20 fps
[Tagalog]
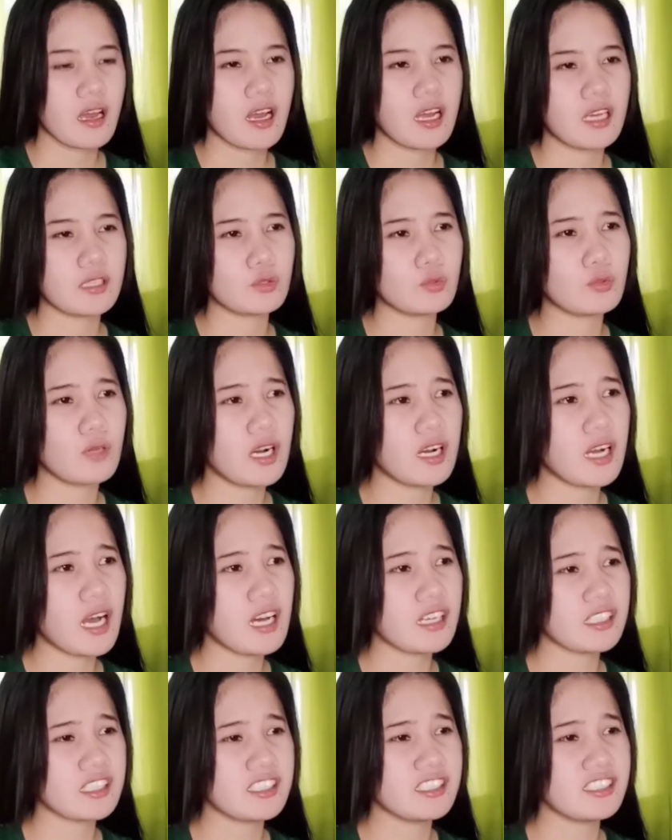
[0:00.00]
Ano ga ang
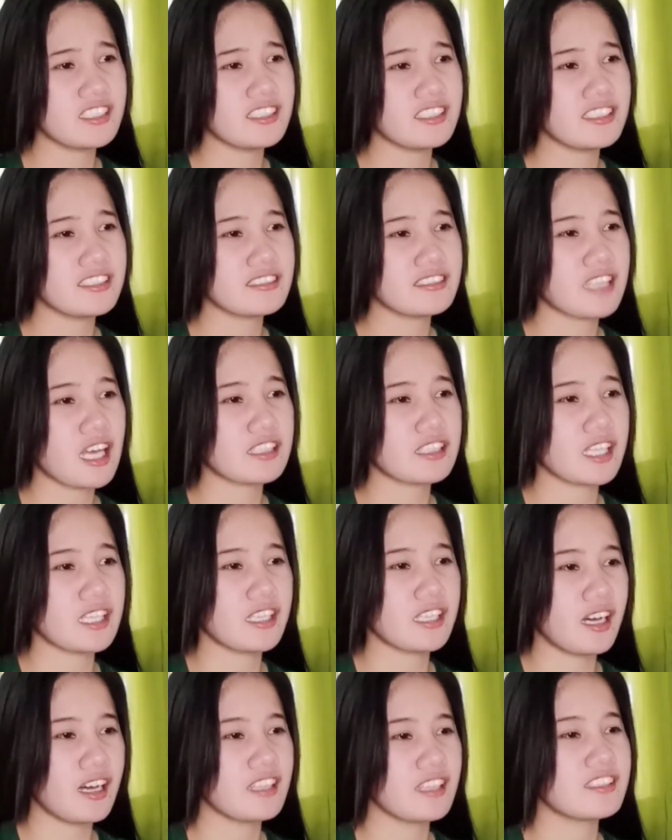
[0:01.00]
aking
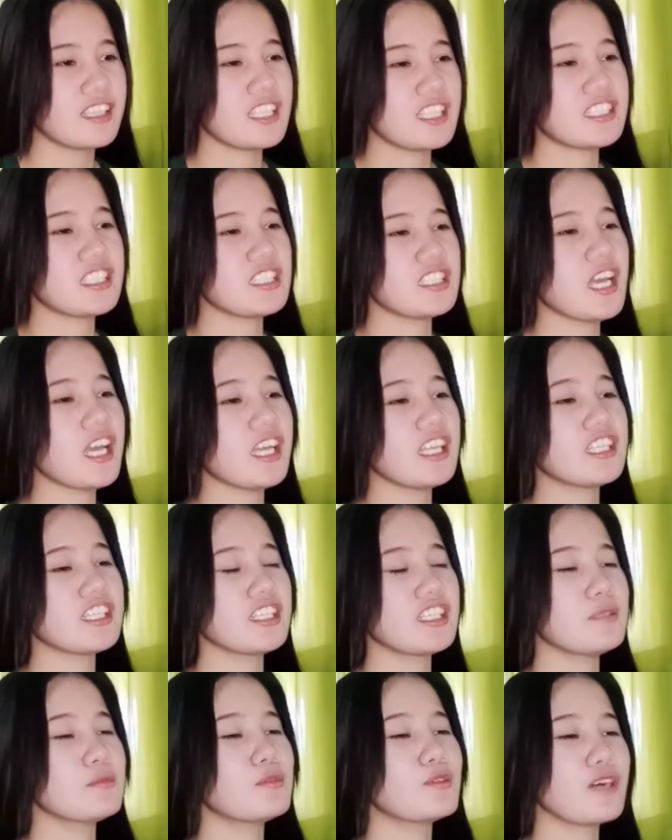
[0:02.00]
tatay? Um, eh siya,
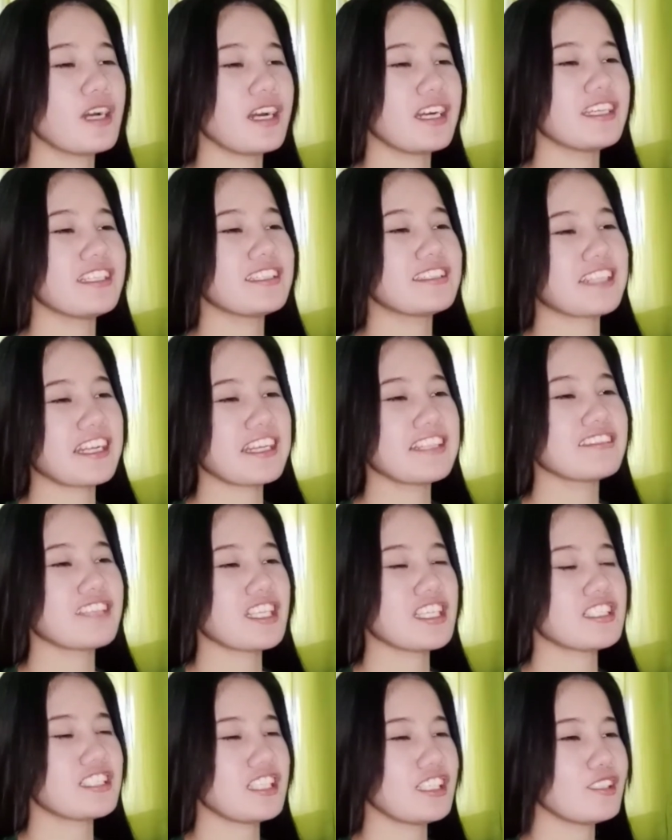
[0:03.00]
ilagay mo nga ay
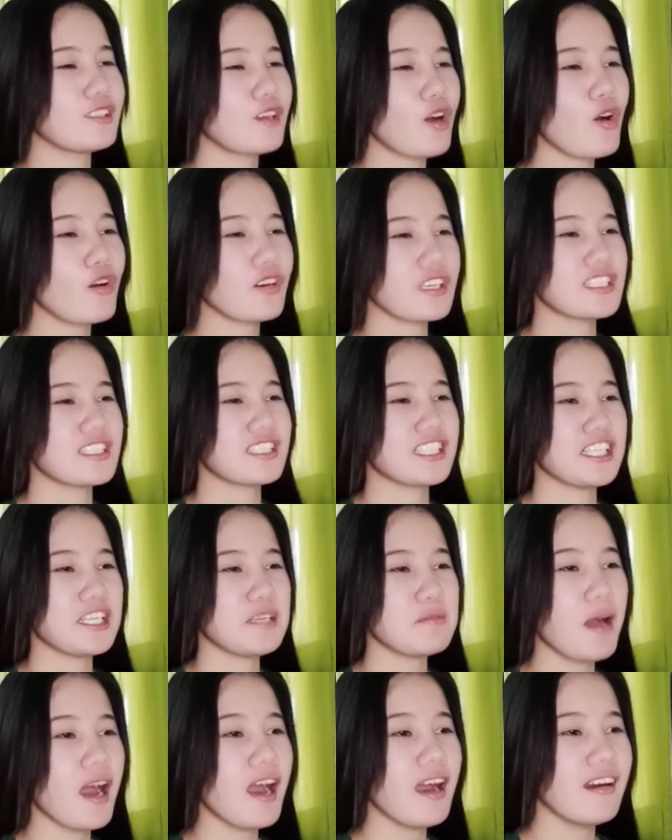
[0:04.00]
35, 15.
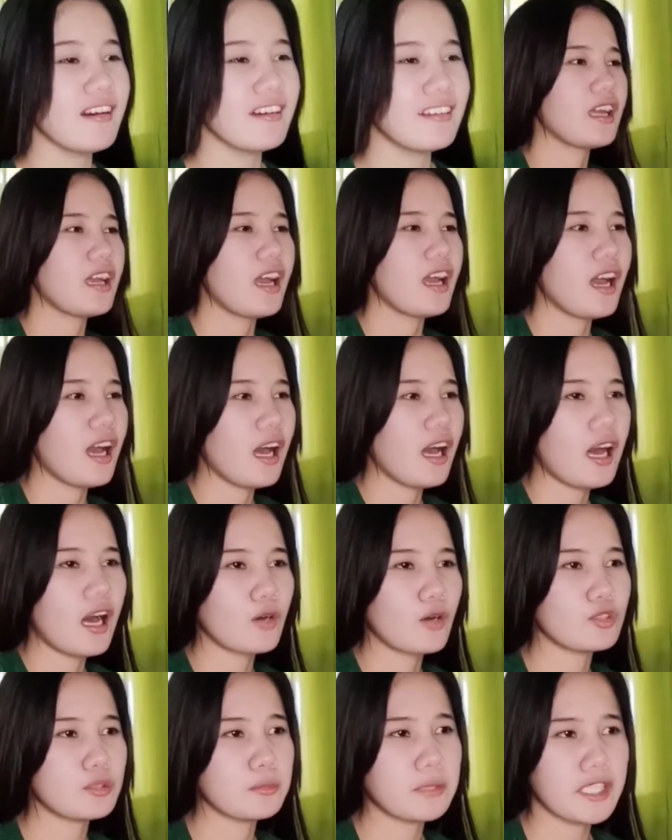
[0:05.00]

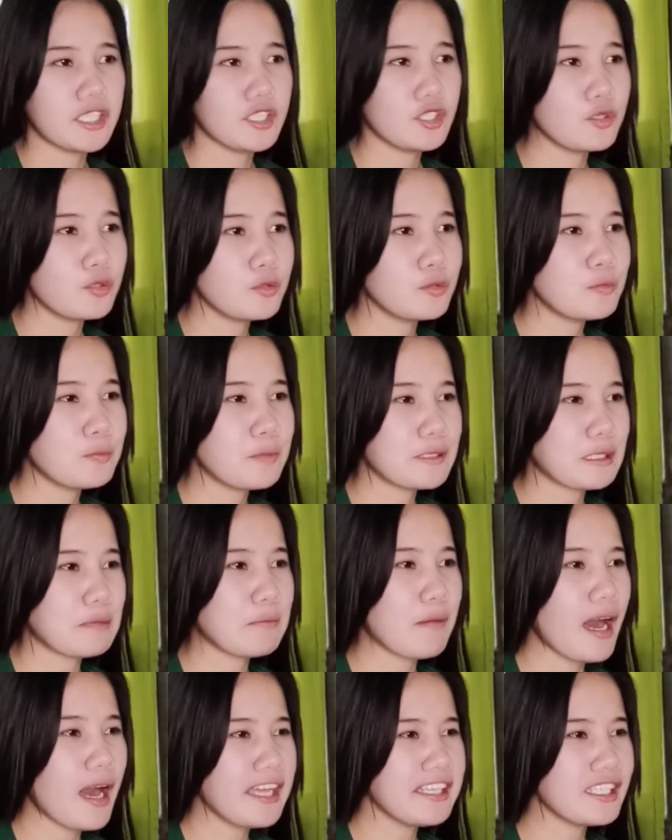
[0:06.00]
Ako naman iyong
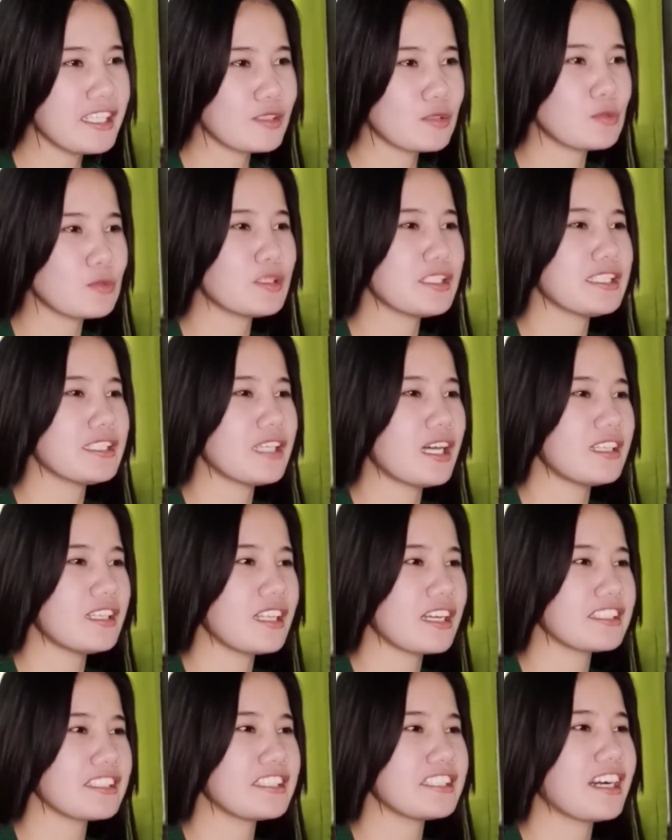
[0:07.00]
patamain at tunay na
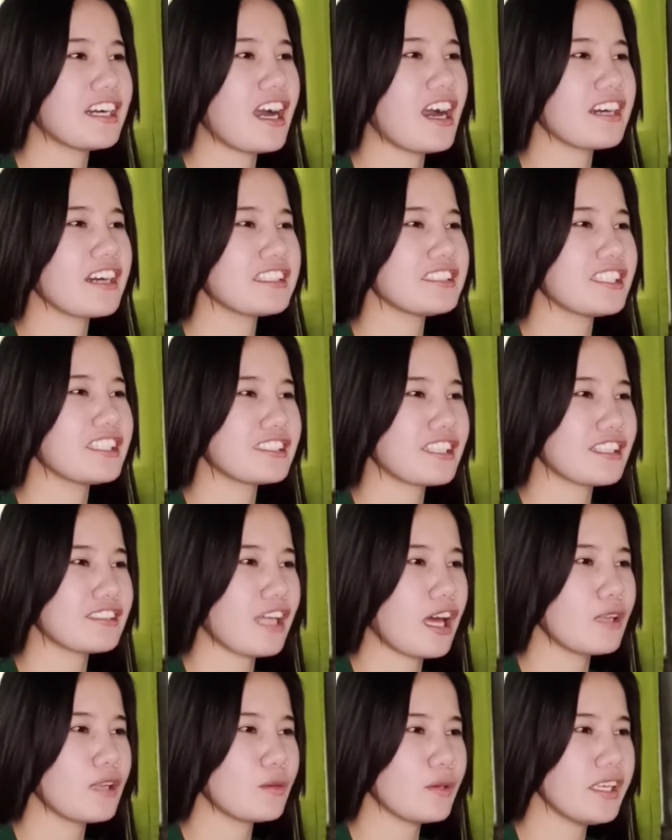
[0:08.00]
ang laki na ng aking
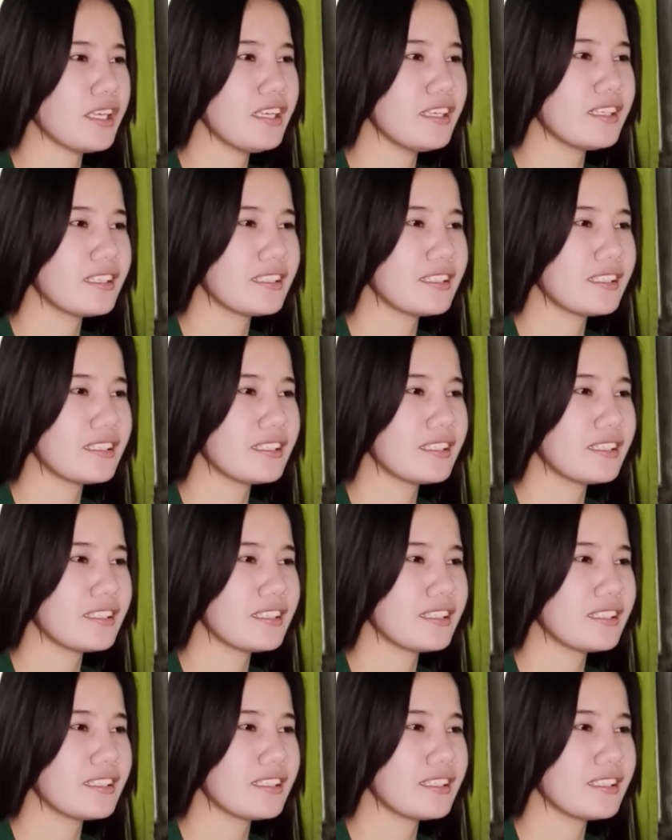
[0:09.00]
natatalo eh.